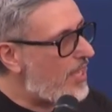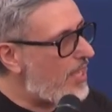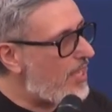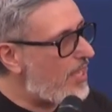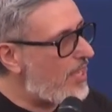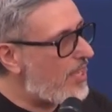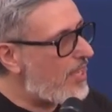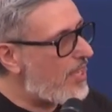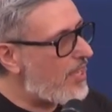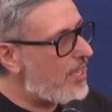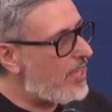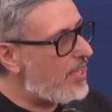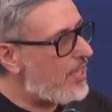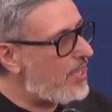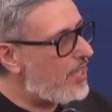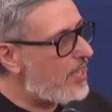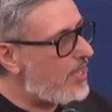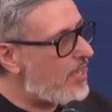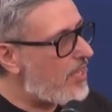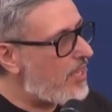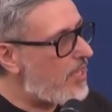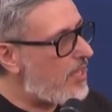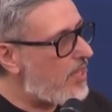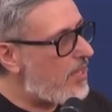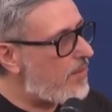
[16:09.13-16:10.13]

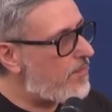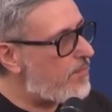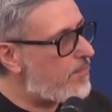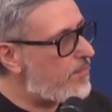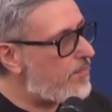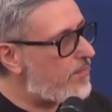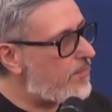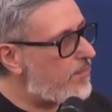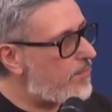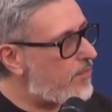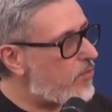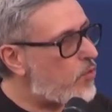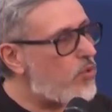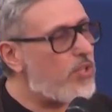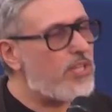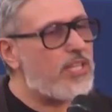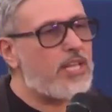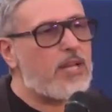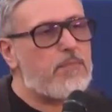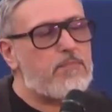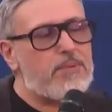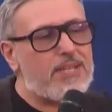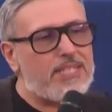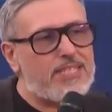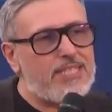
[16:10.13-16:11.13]
E, ehm,
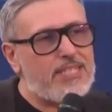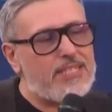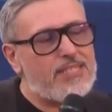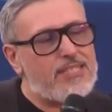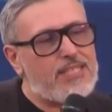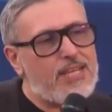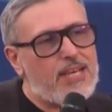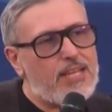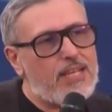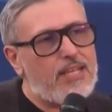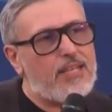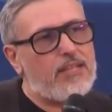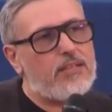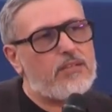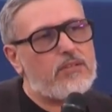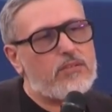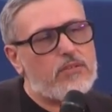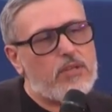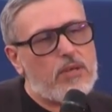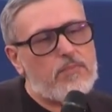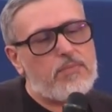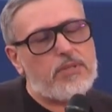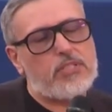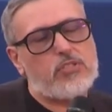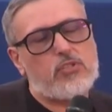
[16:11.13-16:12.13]
quindi rappresentare
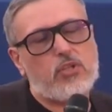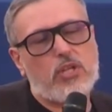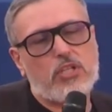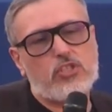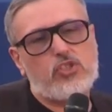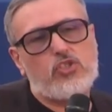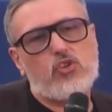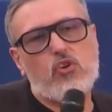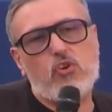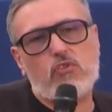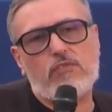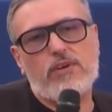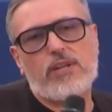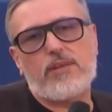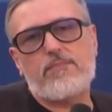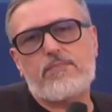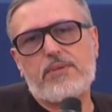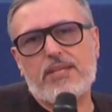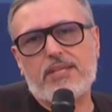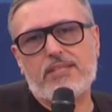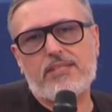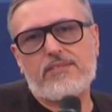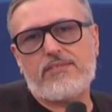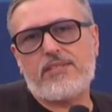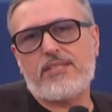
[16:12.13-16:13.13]
una persona giovane,
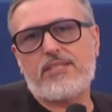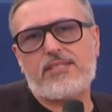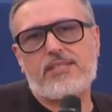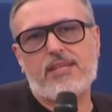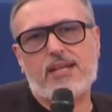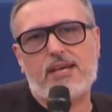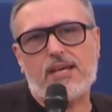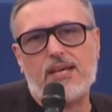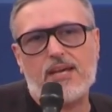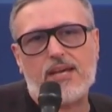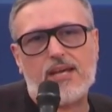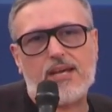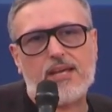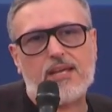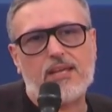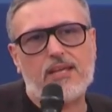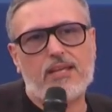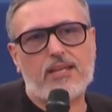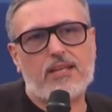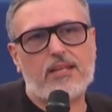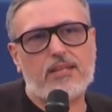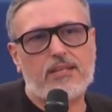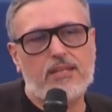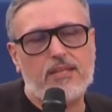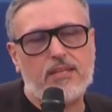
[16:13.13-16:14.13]
piena di
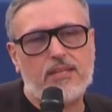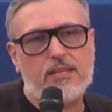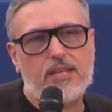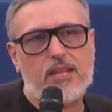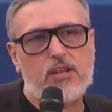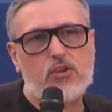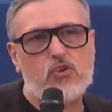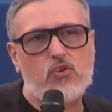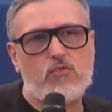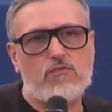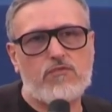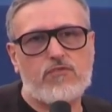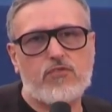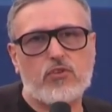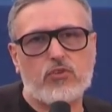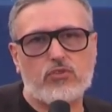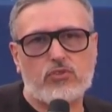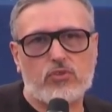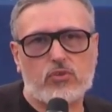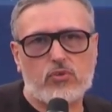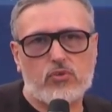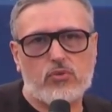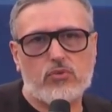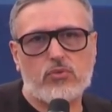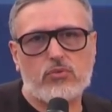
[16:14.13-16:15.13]
vita, eh, nel, nel,
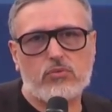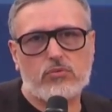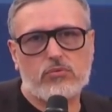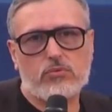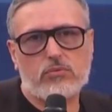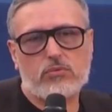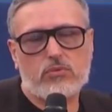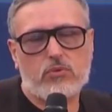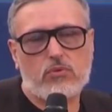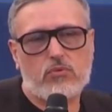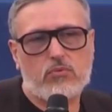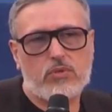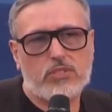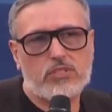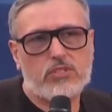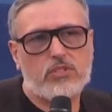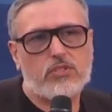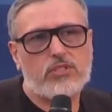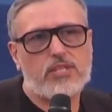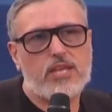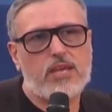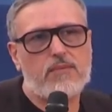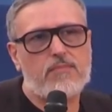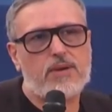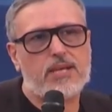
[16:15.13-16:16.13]
confronto con, con,
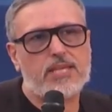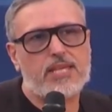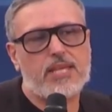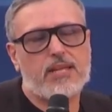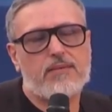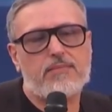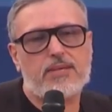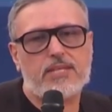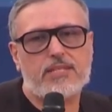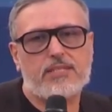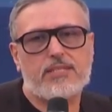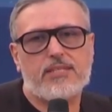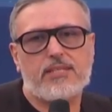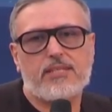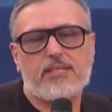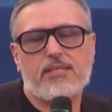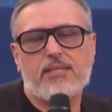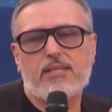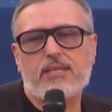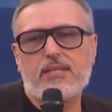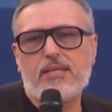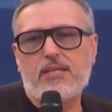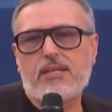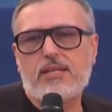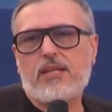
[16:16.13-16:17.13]
questo tema chiaramente
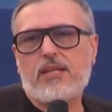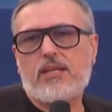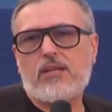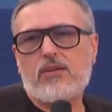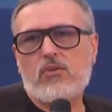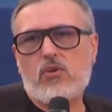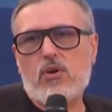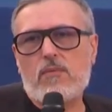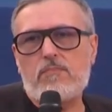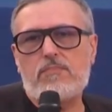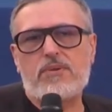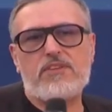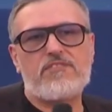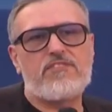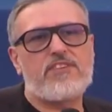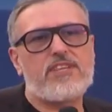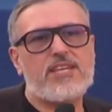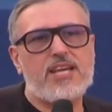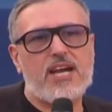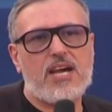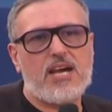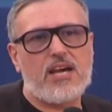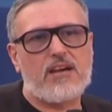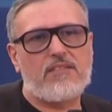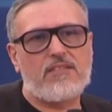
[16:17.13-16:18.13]
lo
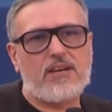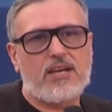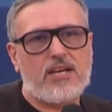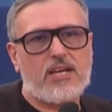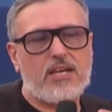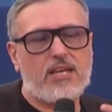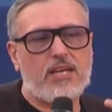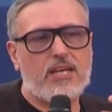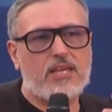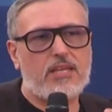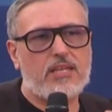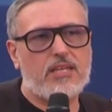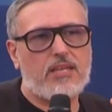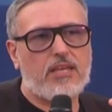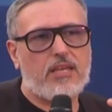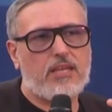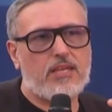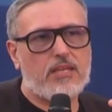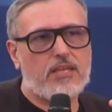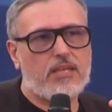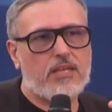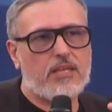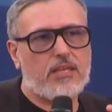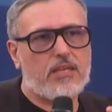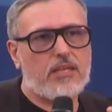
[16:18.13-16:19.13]
amplificava
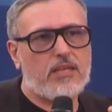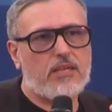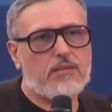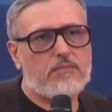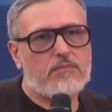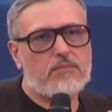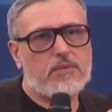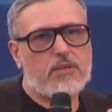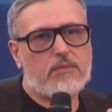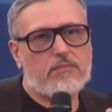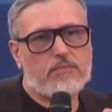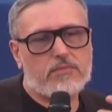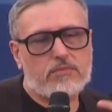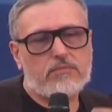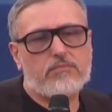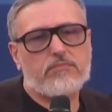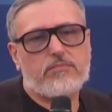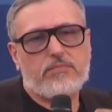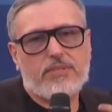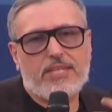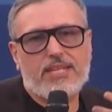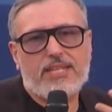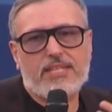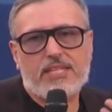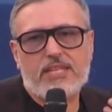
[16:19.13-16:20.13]
e
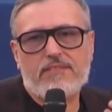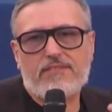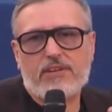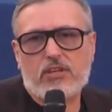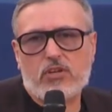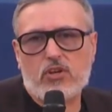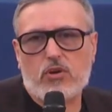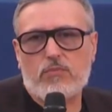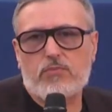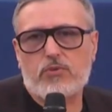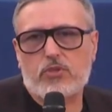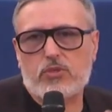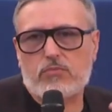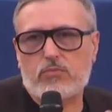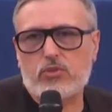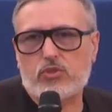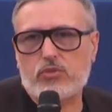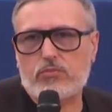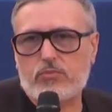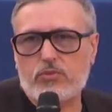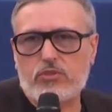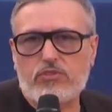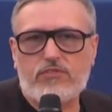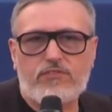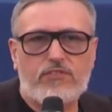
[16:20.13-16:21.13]
mi rendeva il compito
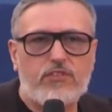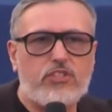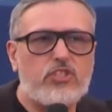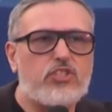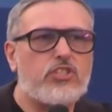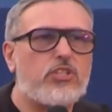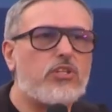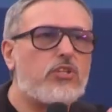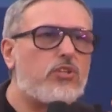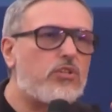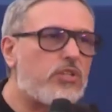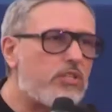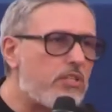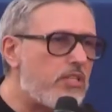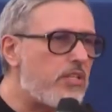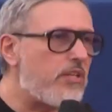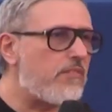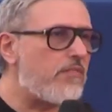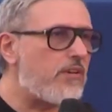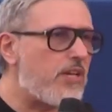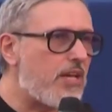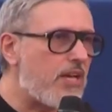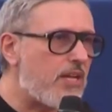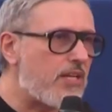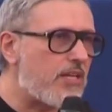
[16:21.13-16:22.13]
molto più difficile, lo
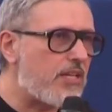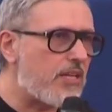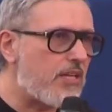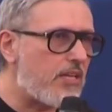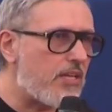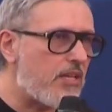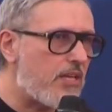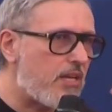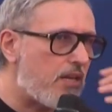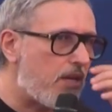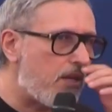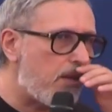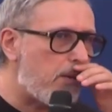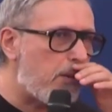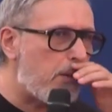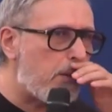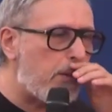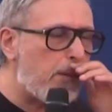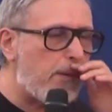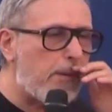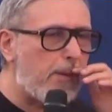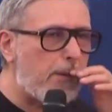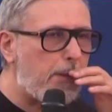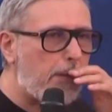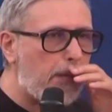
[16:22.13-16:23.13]
rendeva anche
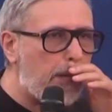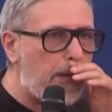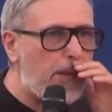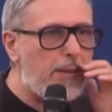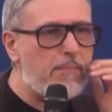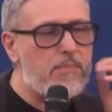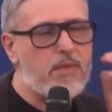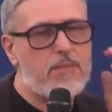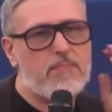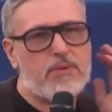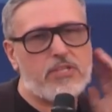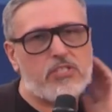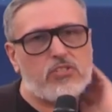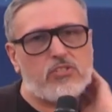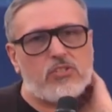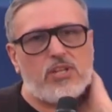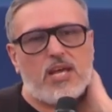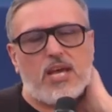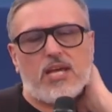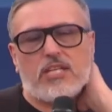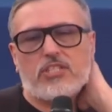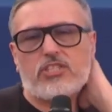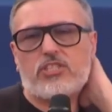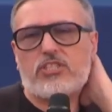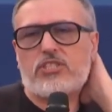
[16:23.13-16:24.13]
ai, ai miei
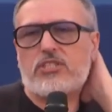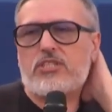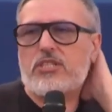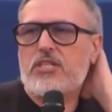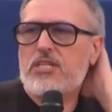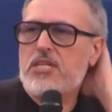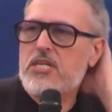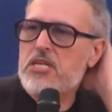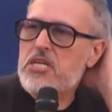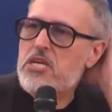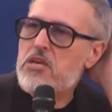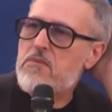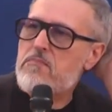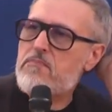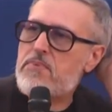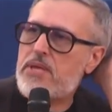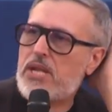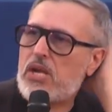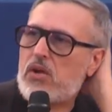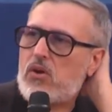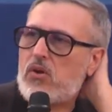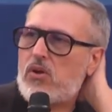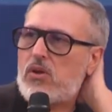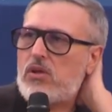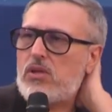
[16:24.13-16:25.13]
personaggi,
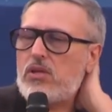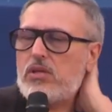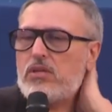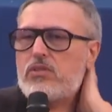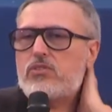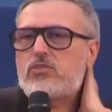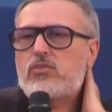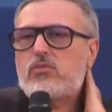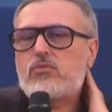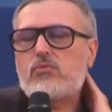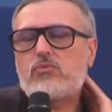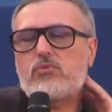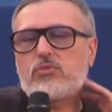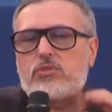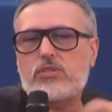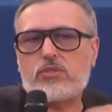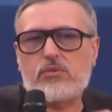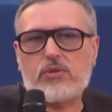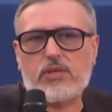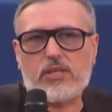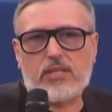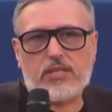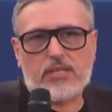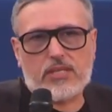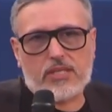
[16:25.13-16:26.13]
però io sono uno di
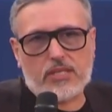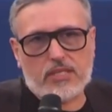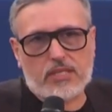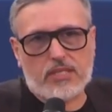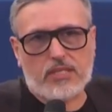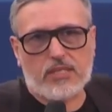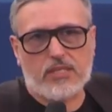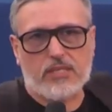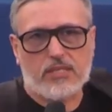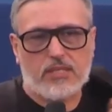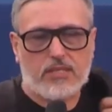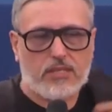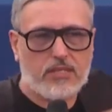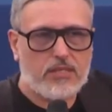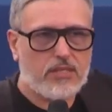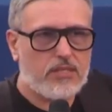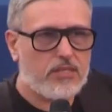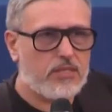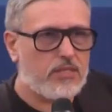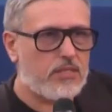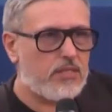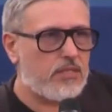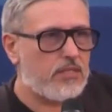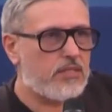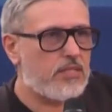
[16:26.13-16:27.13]
quelli
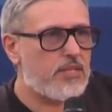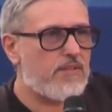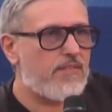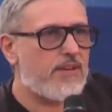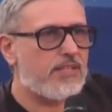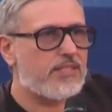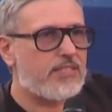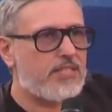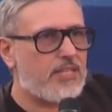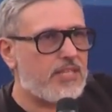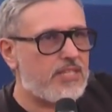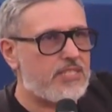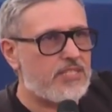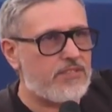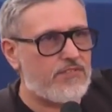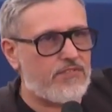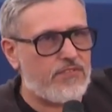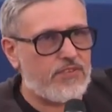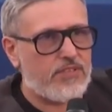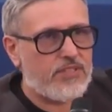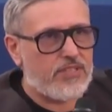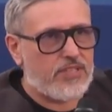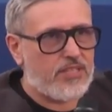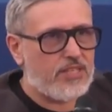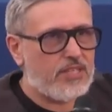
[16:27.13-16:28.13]
che davanti alle
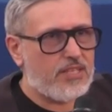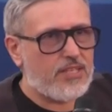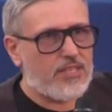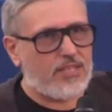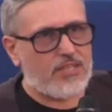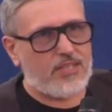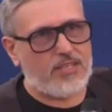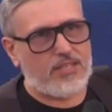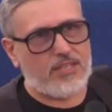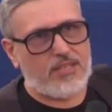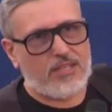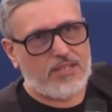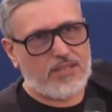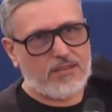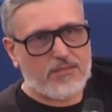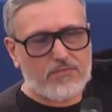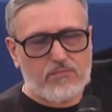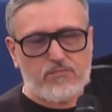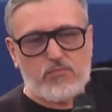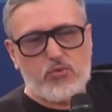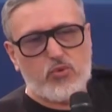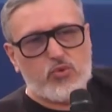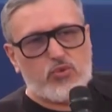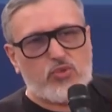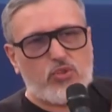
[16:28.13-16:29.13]
sfide
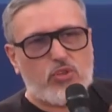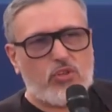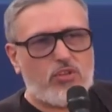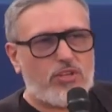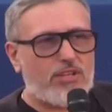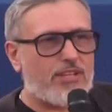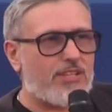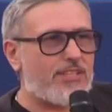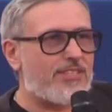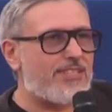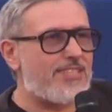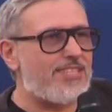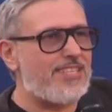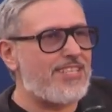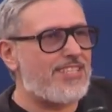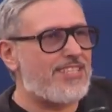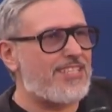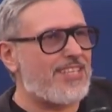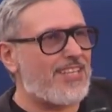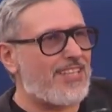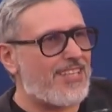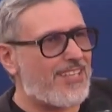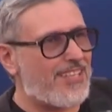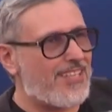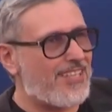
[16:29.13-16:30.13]
più sono
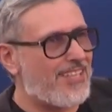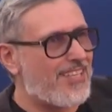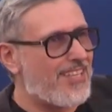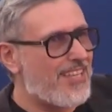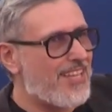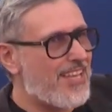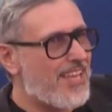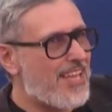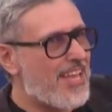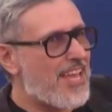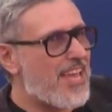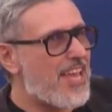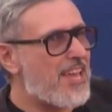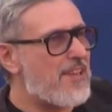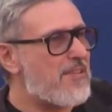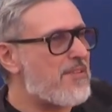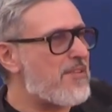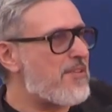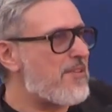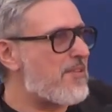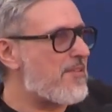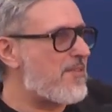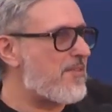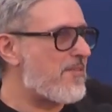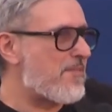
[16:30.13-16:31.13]
ardite
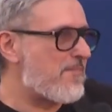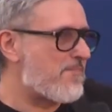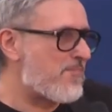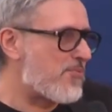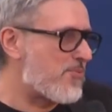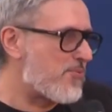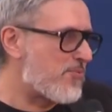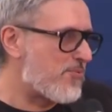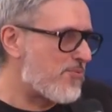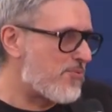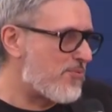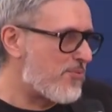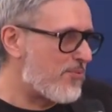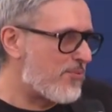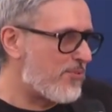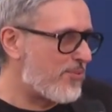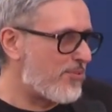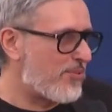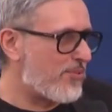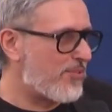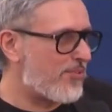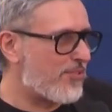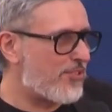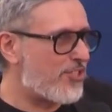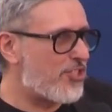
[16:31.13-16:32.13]
e
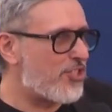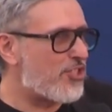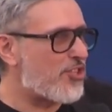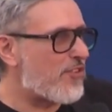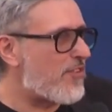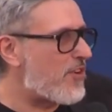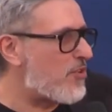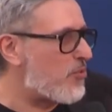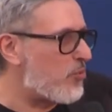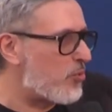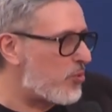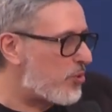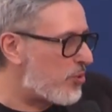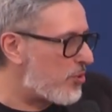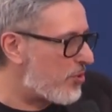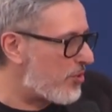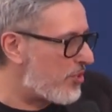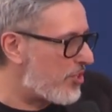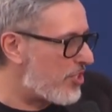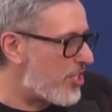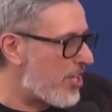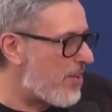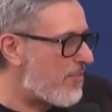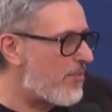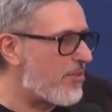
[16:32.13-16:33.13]
più ci trova gusto,
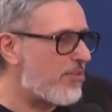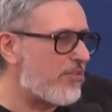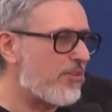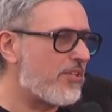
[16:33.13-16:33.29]
diciamo.